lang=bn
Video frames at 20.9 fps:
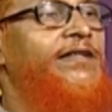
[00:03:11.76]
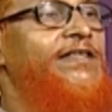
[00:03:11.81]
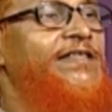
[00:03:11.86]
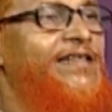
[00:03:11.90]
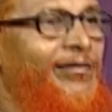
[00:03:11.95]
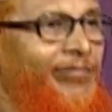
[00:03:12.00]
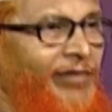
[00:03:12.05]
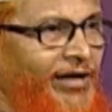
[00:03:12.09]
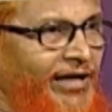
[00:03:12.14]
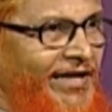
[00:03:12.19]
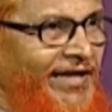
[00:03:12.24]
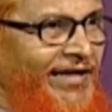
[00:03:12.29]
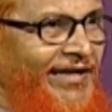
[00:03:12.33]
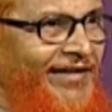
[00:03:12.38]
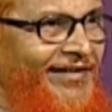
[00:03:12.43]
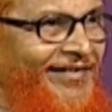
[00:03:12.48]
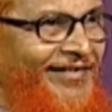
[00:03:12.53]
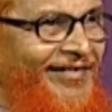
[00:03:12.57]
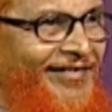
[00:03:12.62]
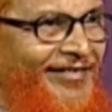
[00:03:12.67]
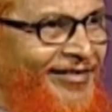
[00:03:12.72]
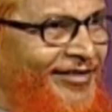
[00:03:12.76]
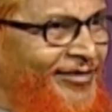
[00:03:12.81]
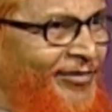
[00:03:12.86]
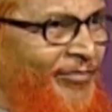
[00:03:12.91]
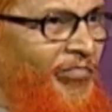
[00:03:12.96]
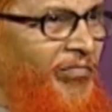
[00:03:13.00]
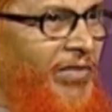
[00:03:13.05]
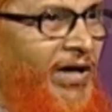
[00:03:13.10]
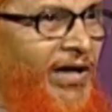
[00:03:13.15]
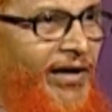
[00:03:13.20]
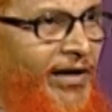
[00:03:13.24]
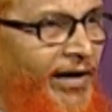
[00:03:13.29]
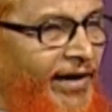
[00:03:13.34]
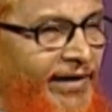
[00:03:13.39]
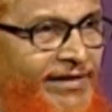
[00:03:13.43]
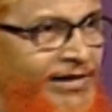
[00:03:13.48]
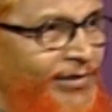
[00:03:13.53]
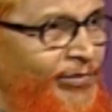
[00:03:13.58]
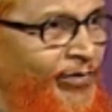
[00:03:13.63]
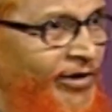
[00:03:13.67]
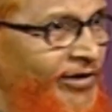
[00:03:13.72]
হাদিস আবার কি বাংলা
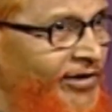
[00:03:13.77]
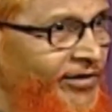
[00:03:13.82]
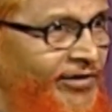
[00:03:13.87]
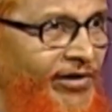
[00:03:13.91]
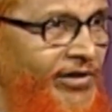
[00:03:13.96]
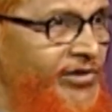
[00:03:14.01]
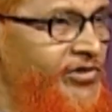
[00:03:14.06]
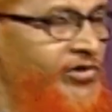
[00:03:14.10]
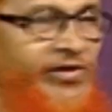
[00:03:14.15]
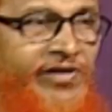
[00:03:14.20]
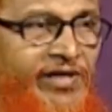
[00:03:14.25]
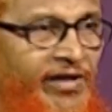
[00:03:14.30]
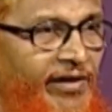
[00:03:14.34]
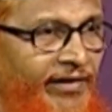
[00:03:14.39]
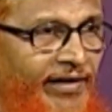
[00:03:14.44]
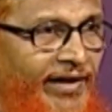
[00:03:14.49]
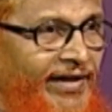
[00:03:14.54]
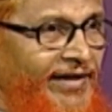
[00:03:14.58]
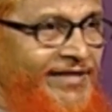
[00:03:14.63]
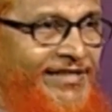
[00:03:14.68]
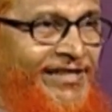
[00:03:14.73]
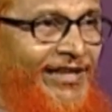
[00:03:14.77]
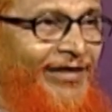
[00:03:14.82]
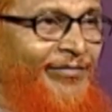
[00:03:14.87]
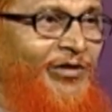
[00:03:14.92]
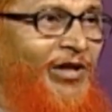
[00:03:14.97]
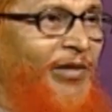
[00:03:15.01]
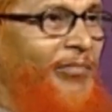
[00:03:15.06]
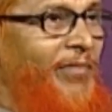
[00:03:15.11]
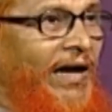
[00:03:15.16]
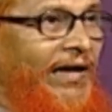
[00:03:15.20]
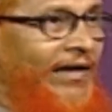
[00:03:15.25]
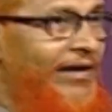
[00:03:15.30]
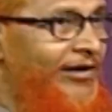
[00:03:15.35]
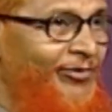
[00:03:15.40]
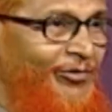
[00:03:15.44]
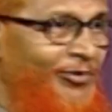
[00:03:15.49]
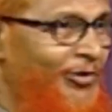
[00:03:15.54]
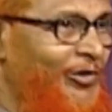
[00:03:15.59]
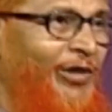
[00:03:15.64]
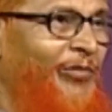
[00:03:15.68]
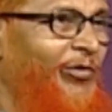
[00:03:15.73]
হাদিস বলতে তো রসুল সাল্লাহ আলাইসাল্লাম তার বাংলা
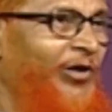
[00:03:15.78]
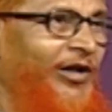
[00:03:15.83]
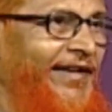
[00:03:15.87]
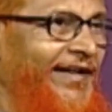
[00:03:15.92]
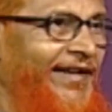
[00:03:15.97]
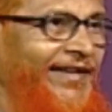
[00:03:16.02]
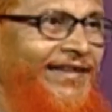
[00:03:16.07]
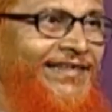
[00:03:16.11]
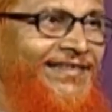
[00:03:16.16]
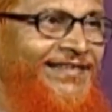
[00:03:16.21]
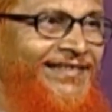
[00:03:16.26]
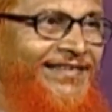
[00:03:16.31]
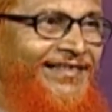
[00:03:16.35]
কোনো কথা বলেন নাই